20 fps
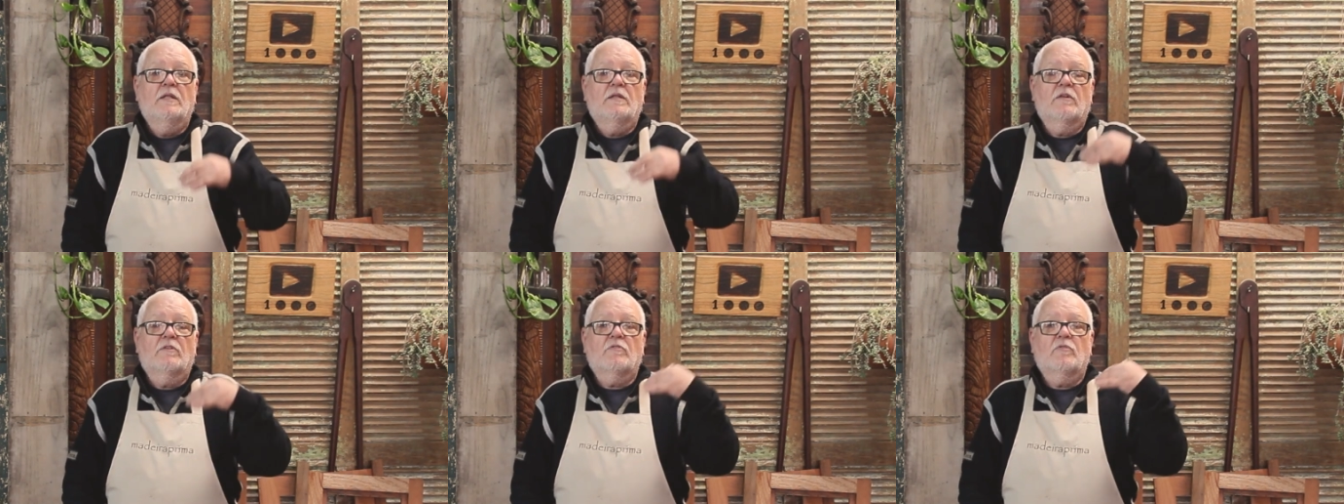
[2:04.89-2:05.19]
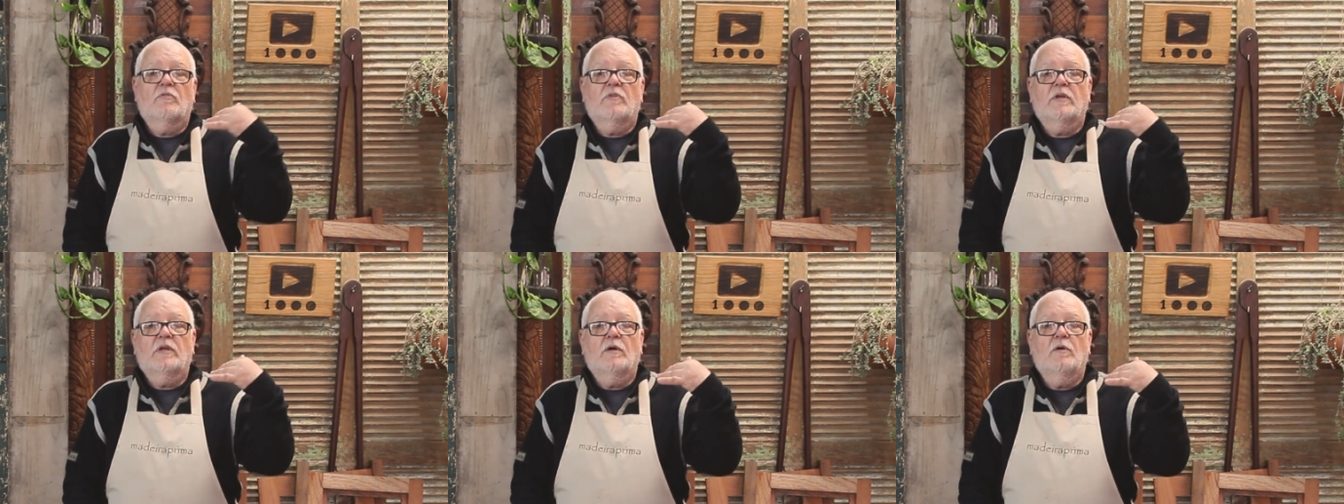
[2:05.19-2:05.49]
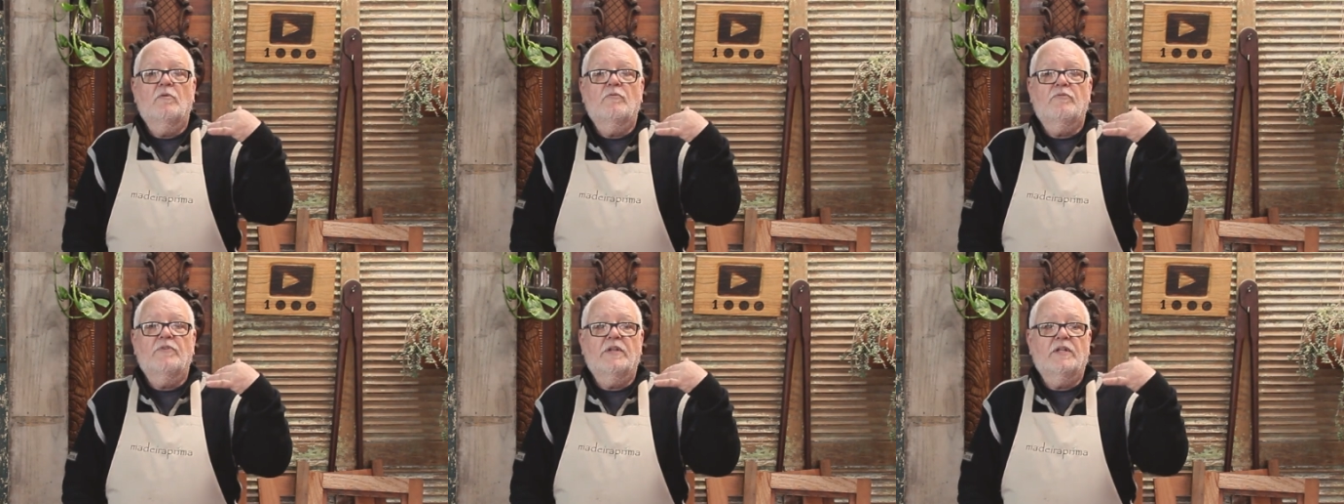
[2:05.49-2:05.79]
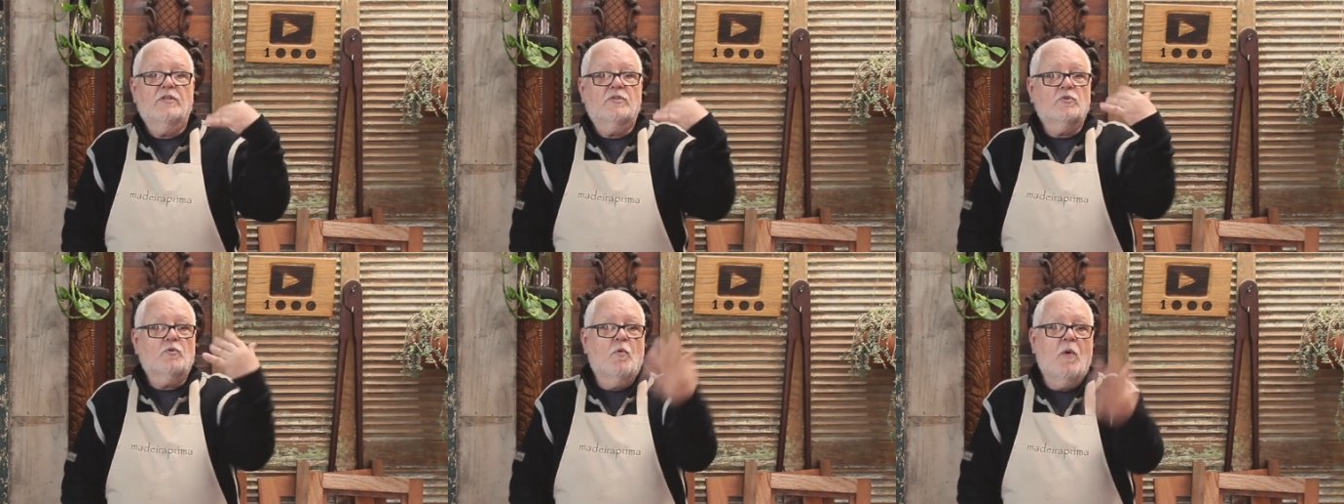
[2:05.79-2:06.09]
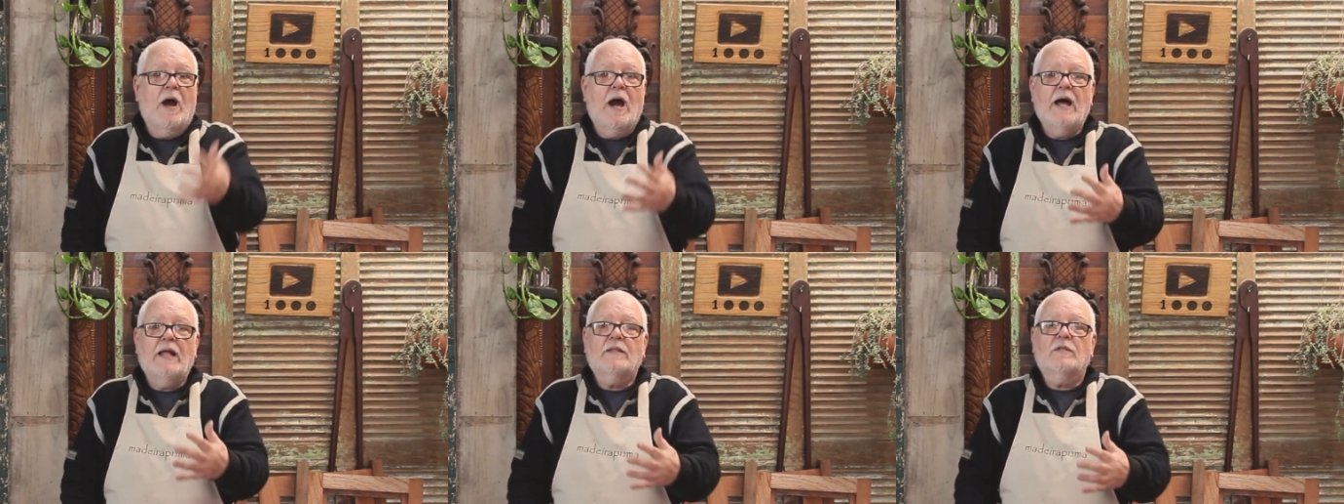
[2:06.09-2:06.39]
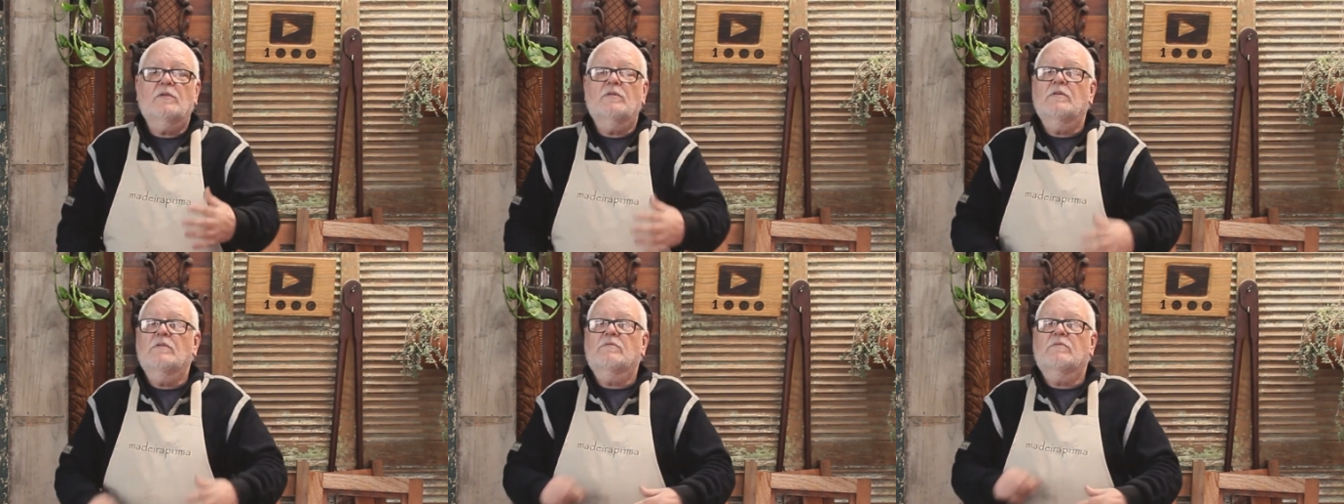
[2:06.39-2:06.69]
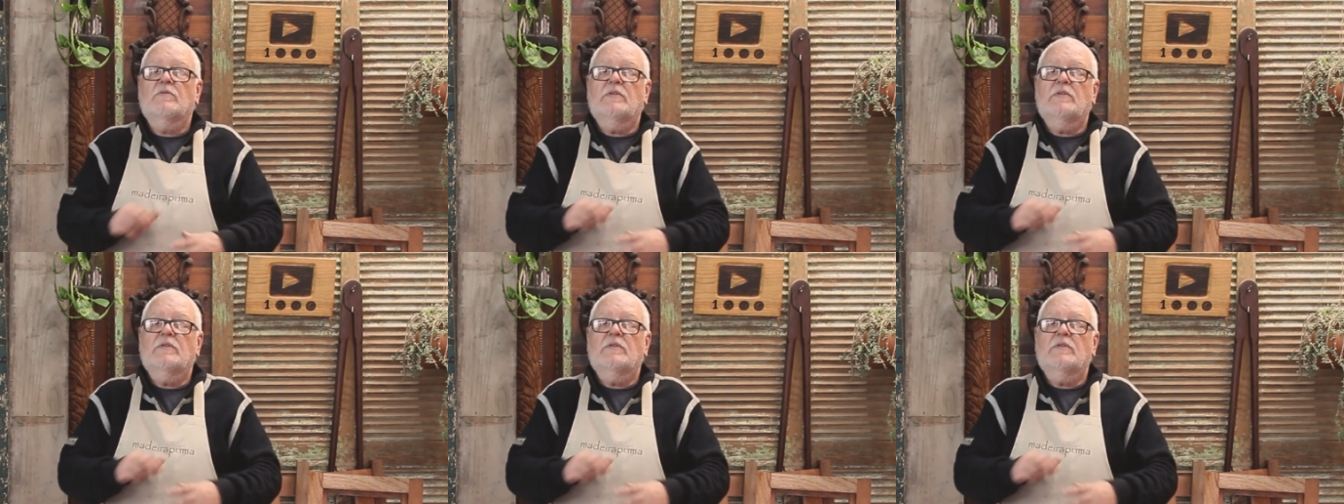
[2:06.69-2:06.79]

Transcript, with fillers: Nós vamos ter que conferir esquadra nós